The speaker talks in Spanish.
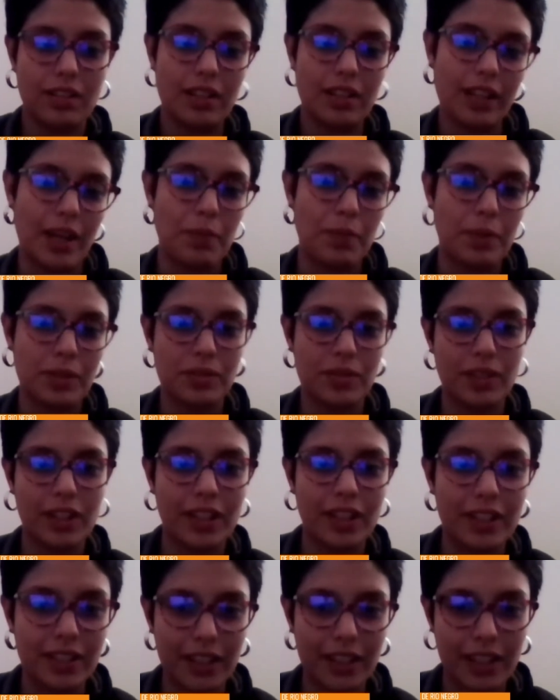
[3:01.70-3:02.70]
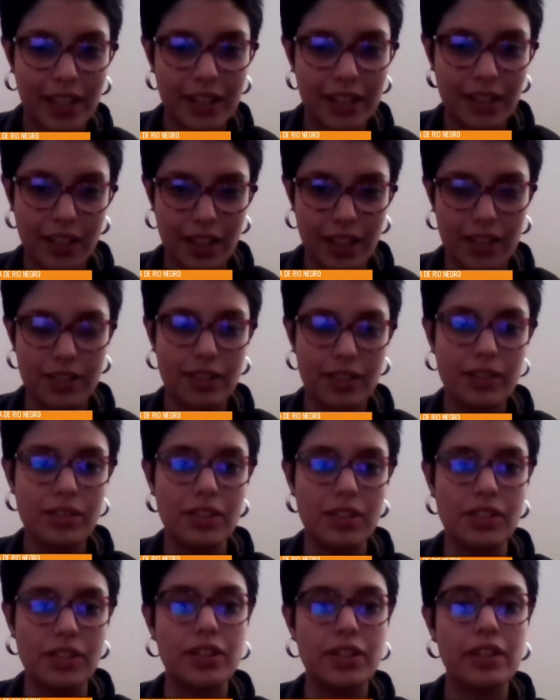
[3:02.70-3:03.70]
las personas que están antes así lo
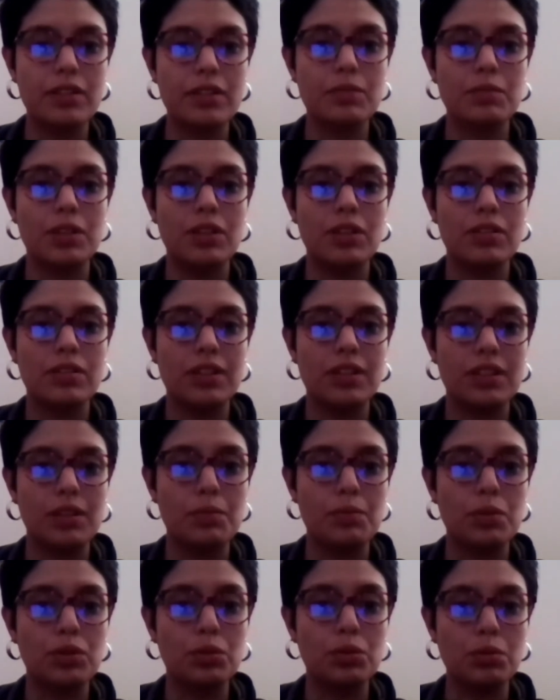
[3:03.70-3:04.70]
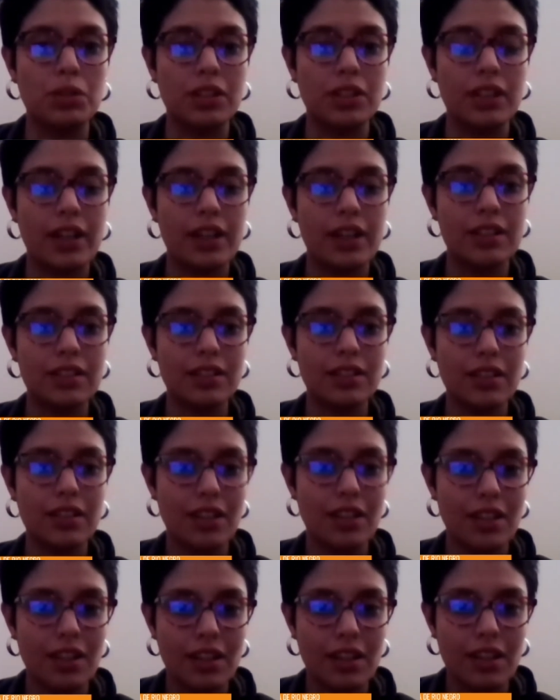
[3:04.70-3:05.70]
quisieron, me dieron esta oportunidad.
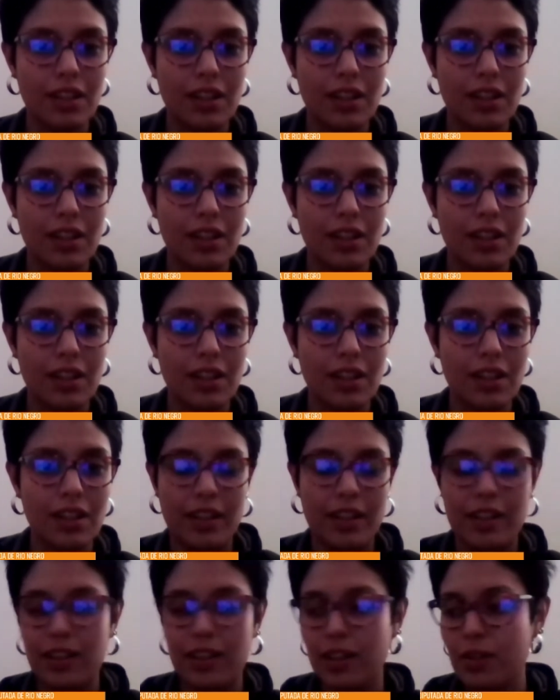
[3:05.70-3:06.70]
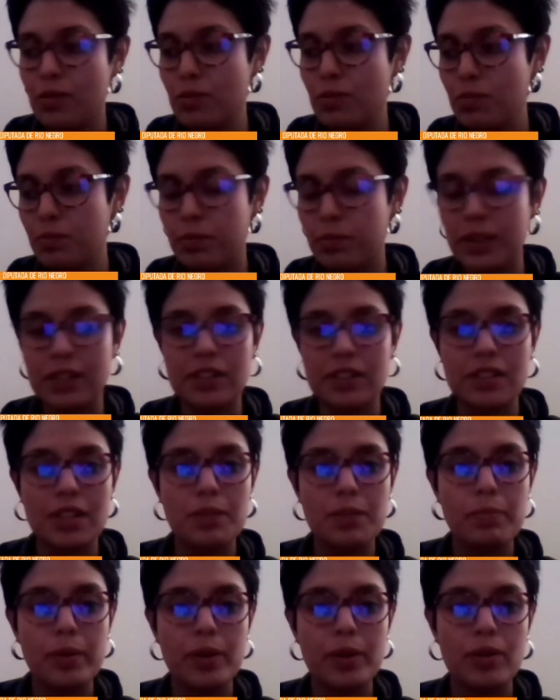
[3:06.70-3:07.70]
Desde un
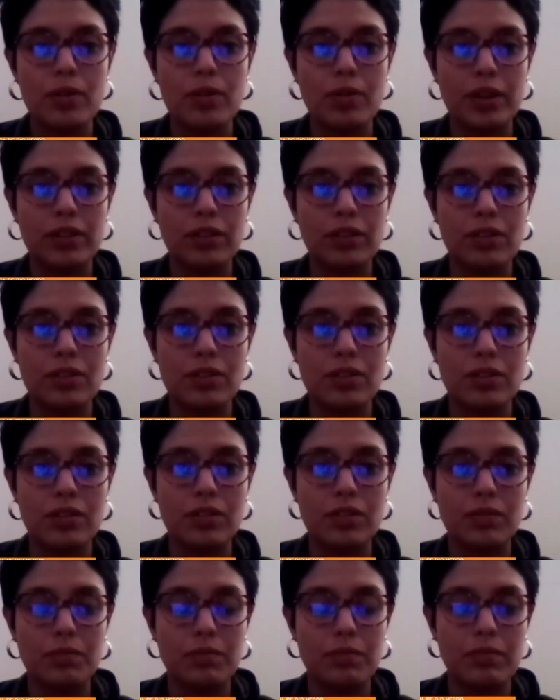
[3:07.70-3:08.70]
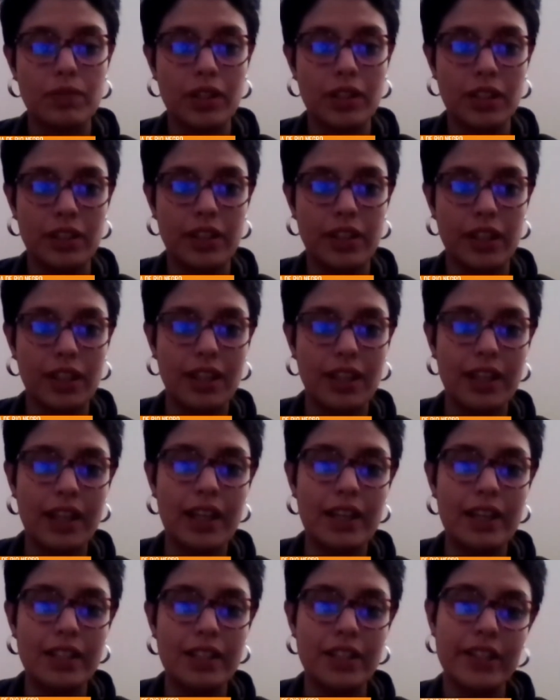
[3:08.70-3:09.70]
principio, cuando integré
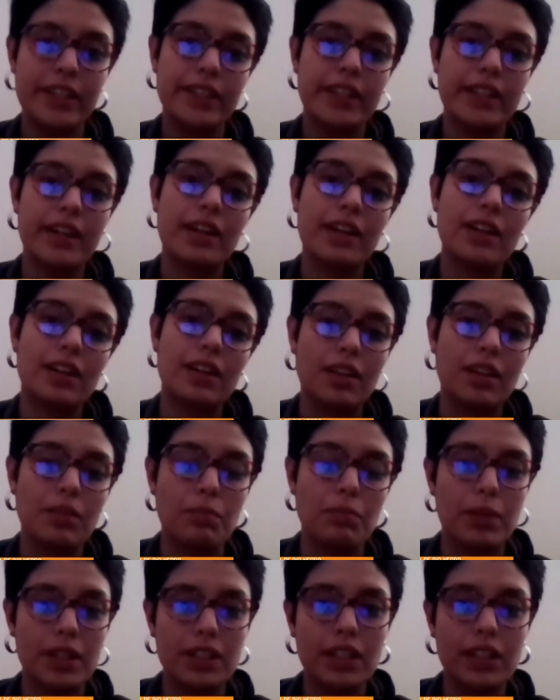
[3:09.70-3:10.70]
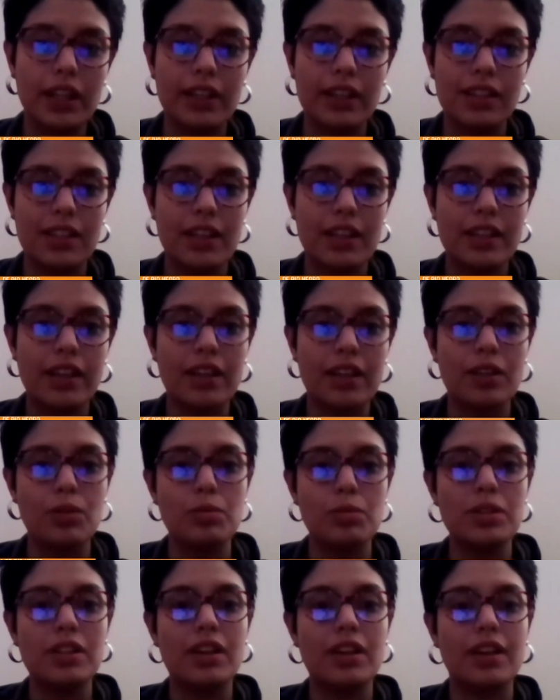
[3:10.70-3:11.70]
la lista, en parte la idea era que
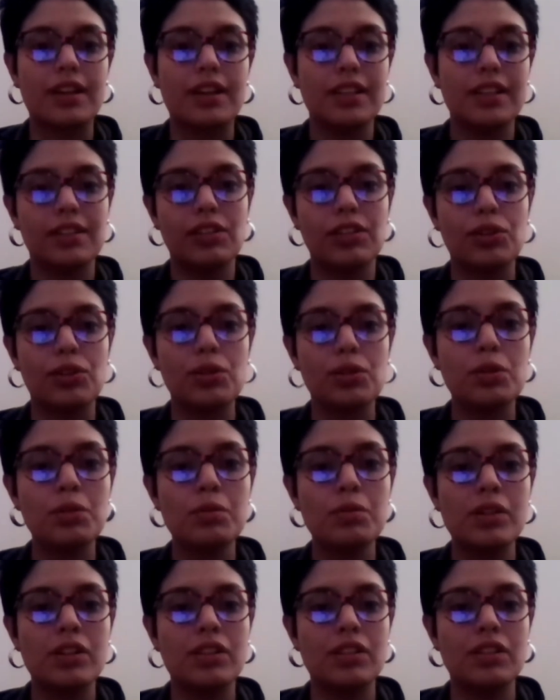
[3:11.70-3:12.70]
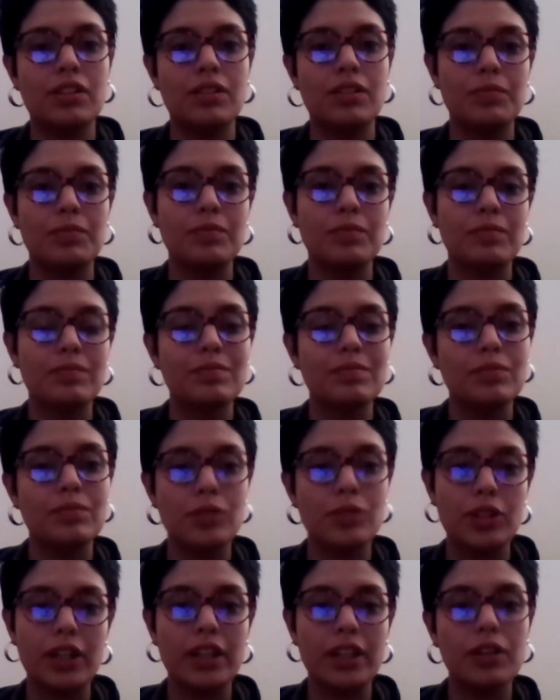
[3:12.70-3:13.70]
hubiera gente joven
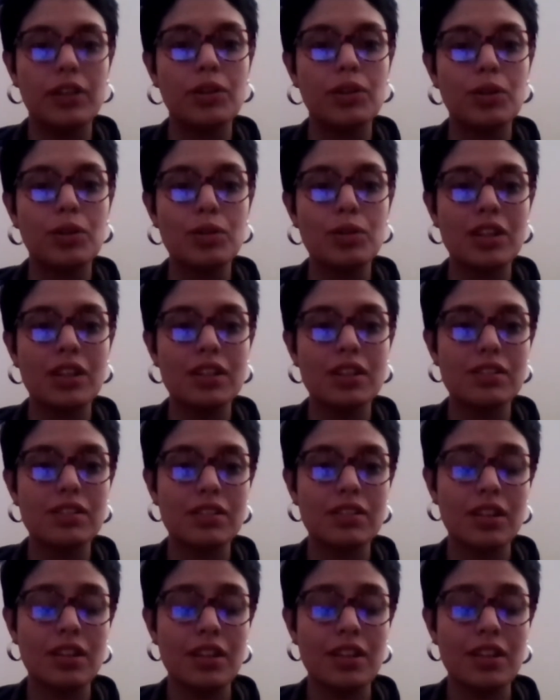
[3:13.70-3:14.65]
mujeres jóvenes.